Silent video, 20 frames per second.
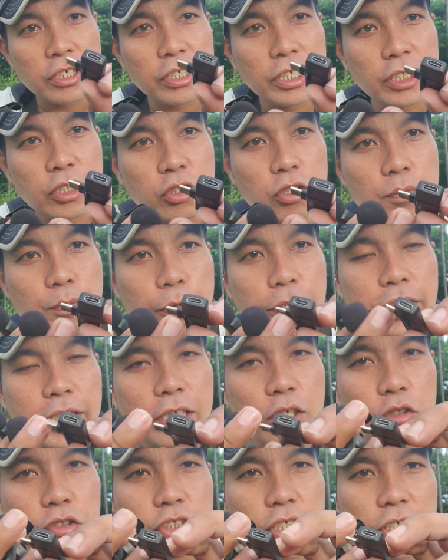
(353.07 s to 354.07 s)
dito
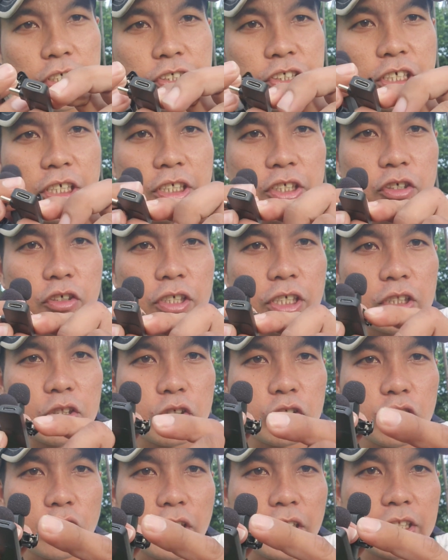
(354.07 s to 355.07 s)
pwede yung charger nyo
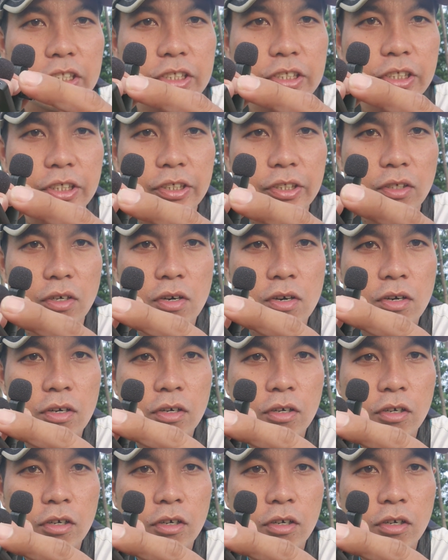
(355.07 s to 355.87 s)
dito nyo insert to